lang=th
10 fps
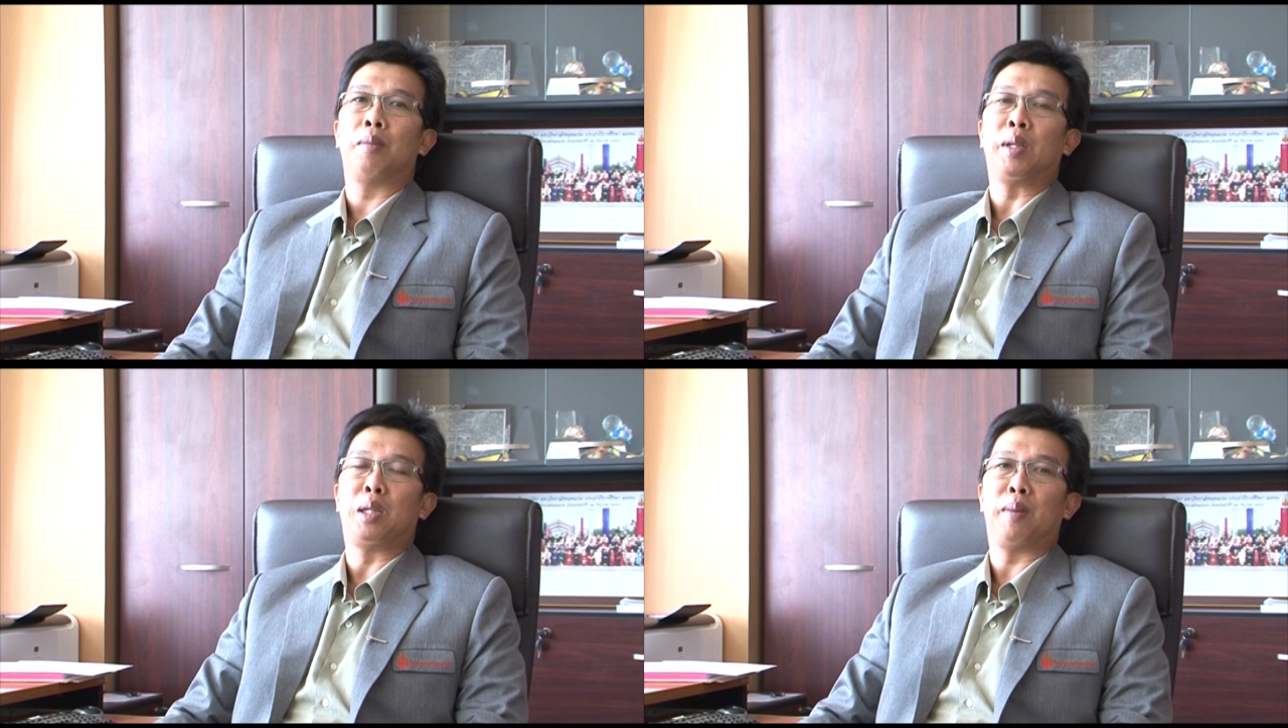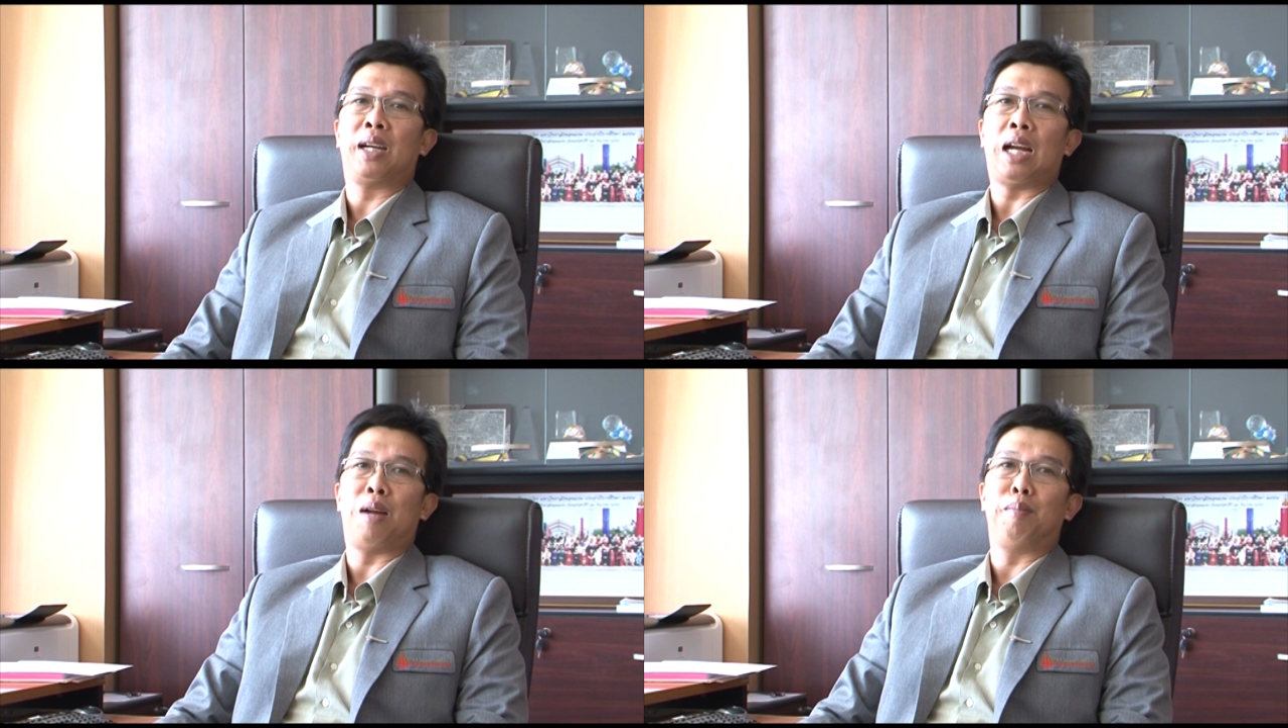ประติ
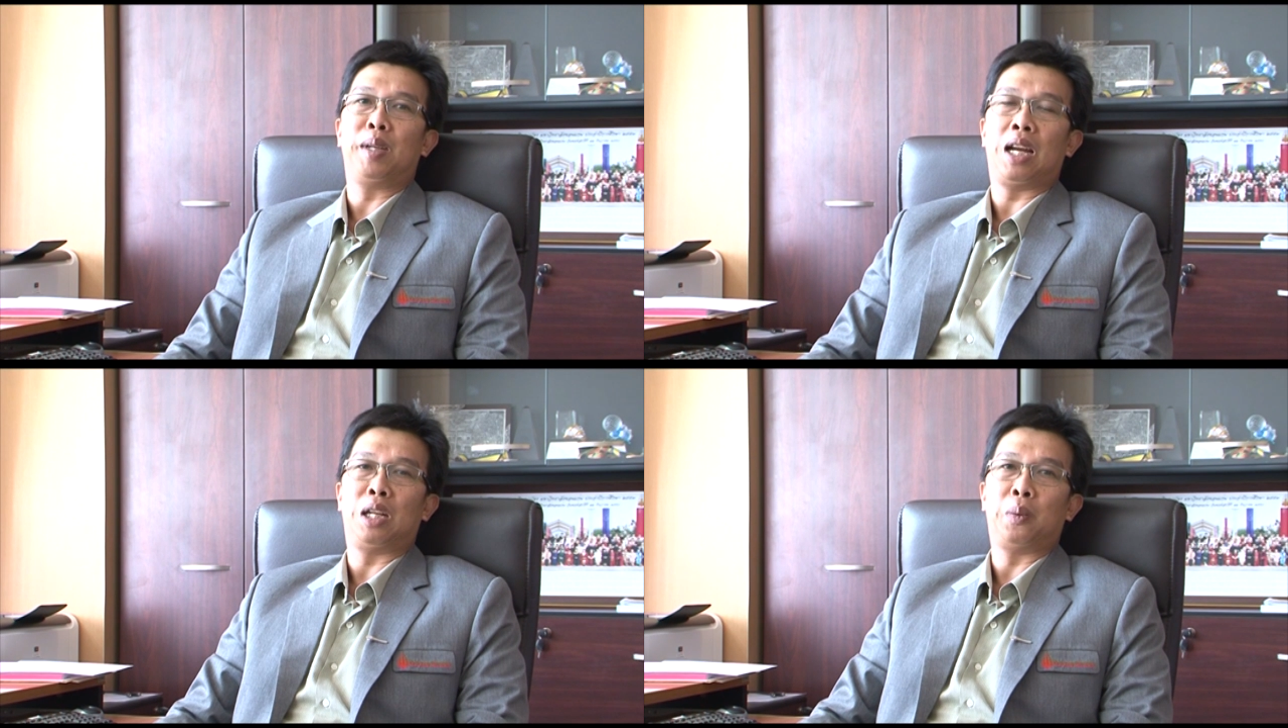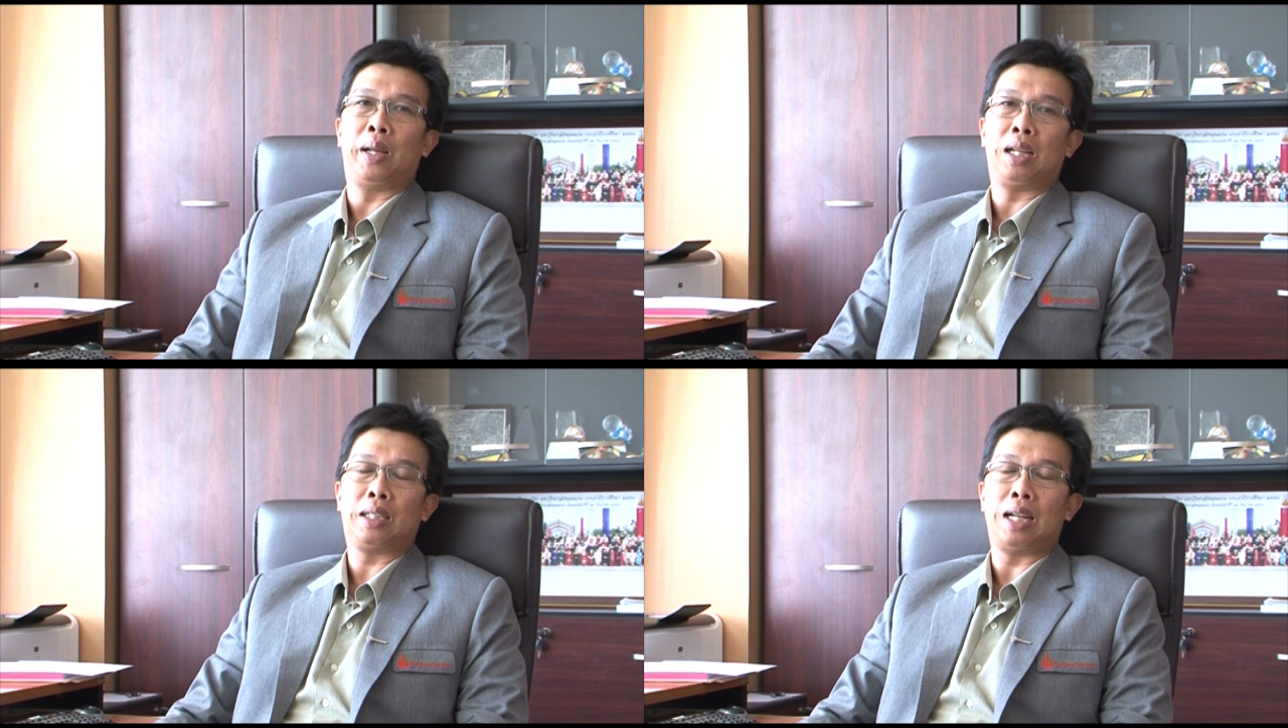มากรรมมีการดู
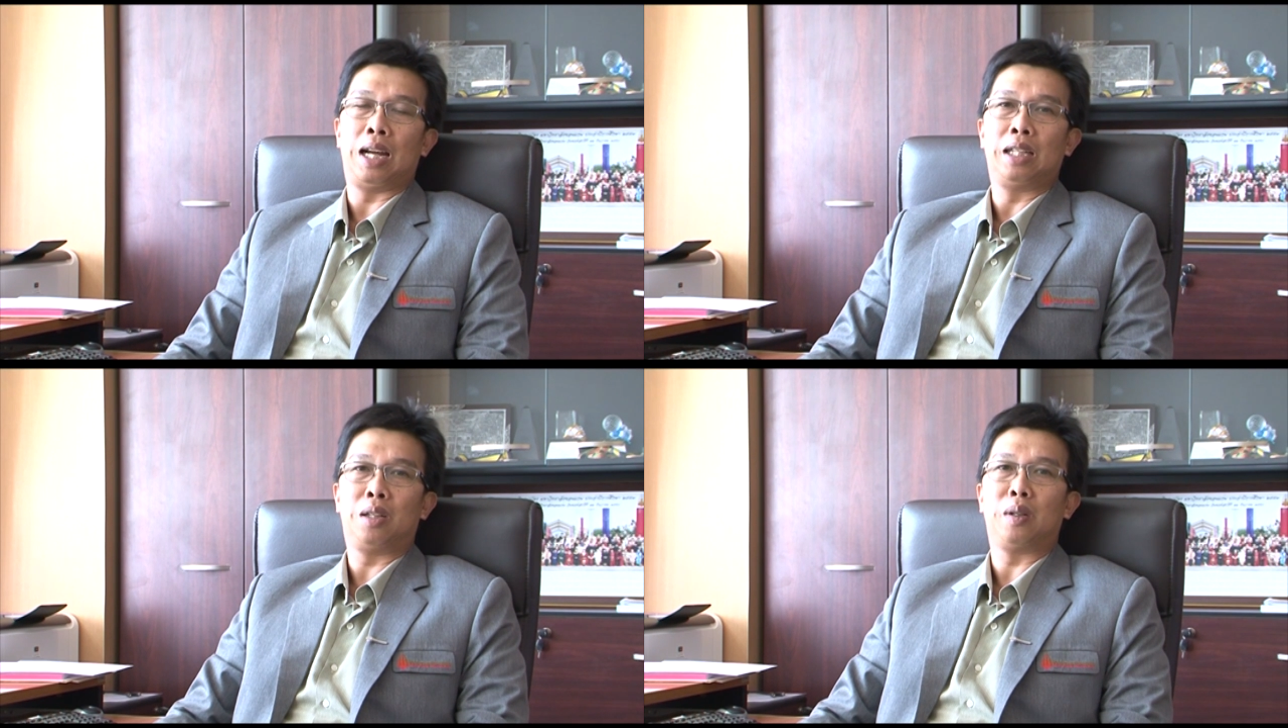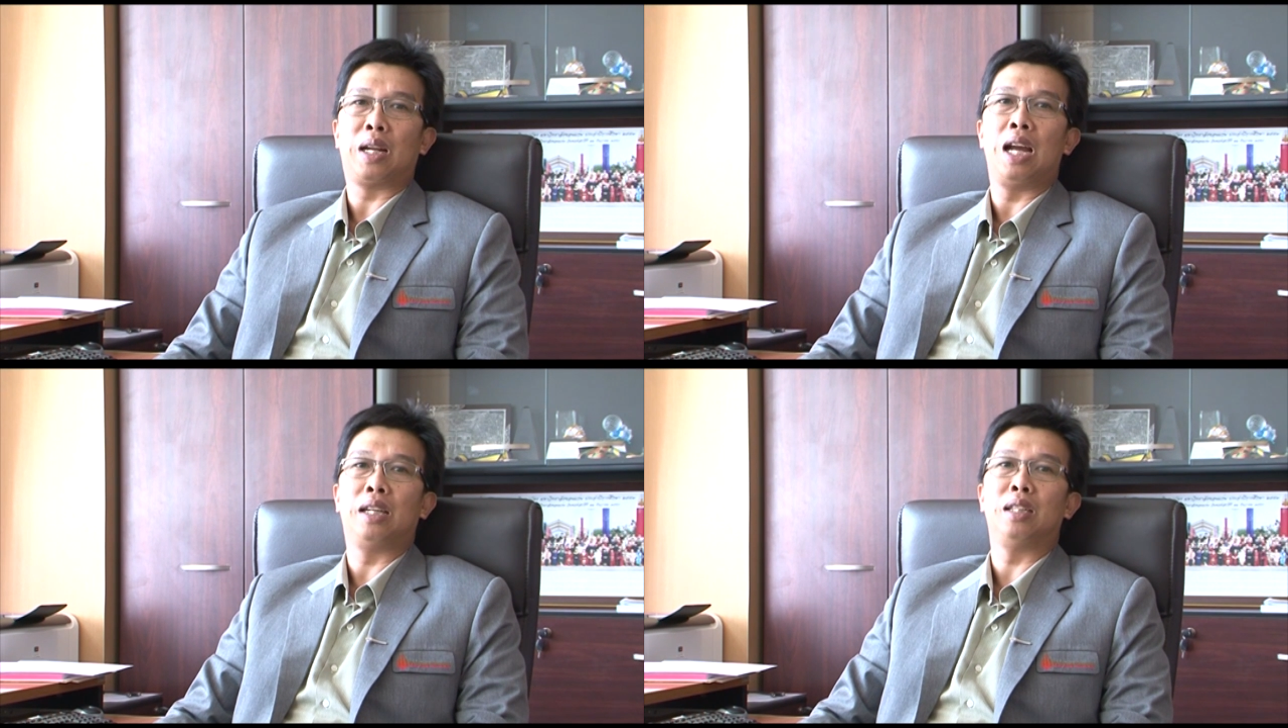แลรักษาที่ค่อน
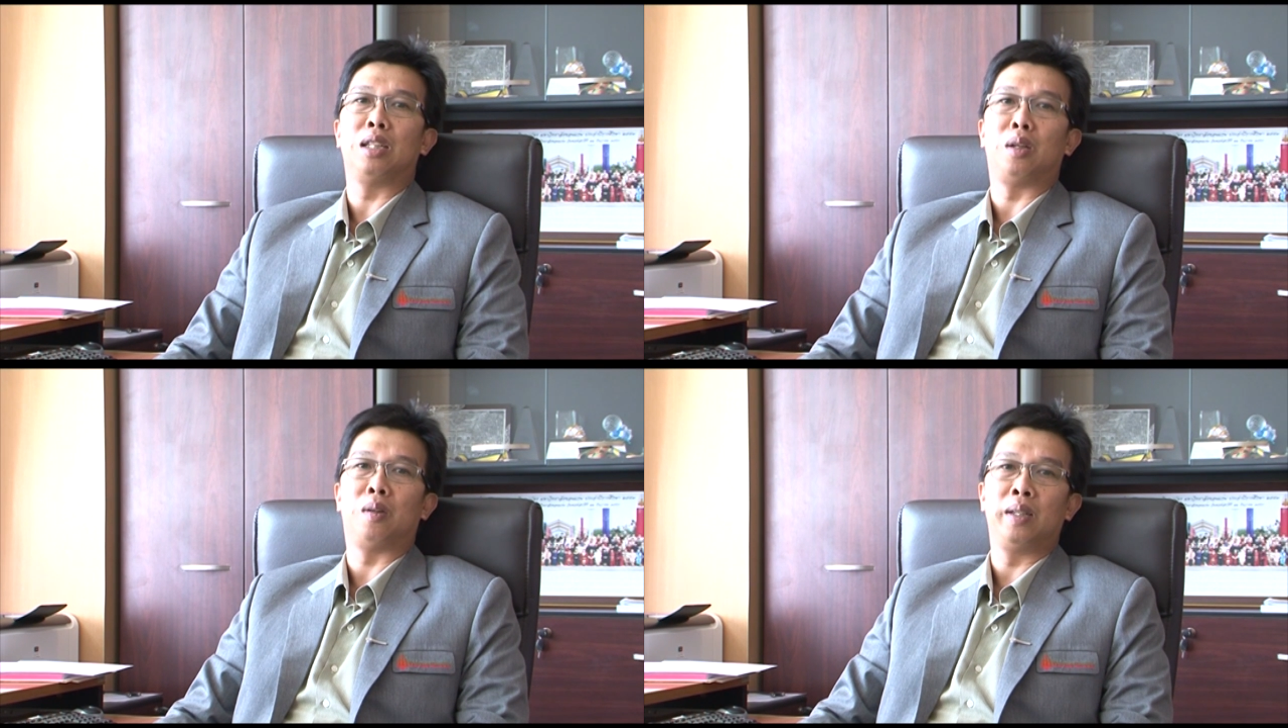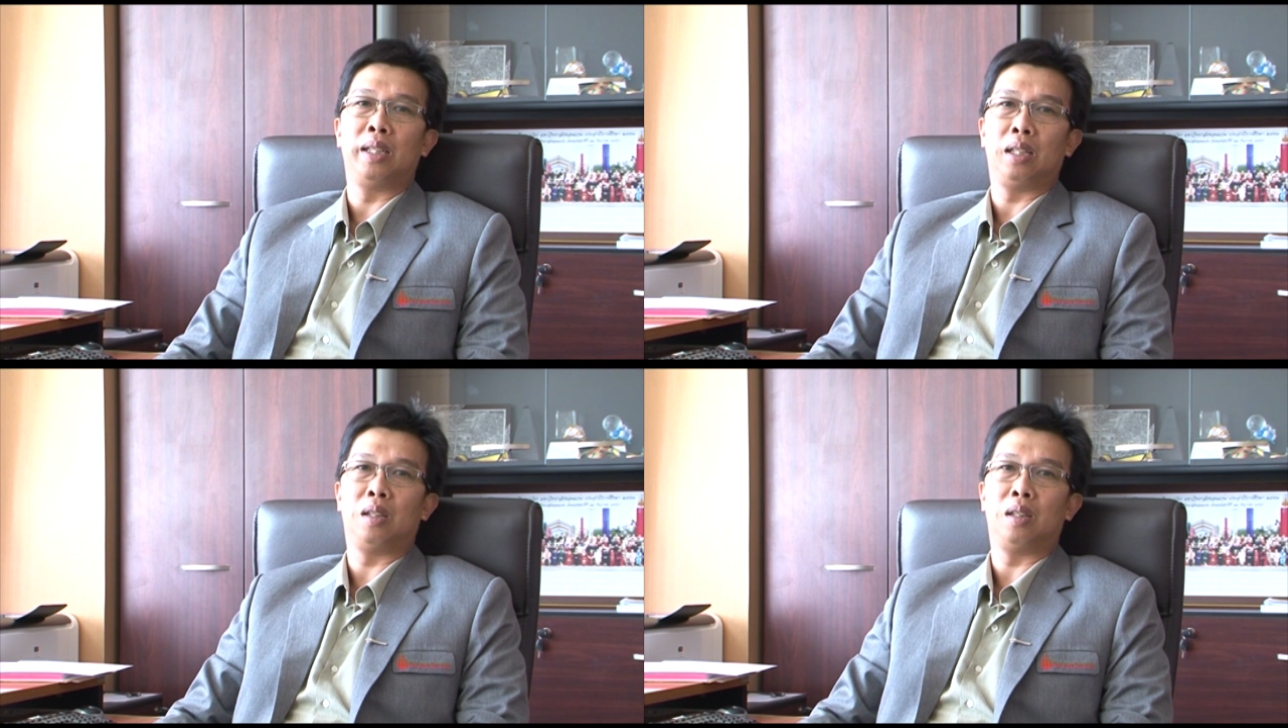ข้างที่จะน้อย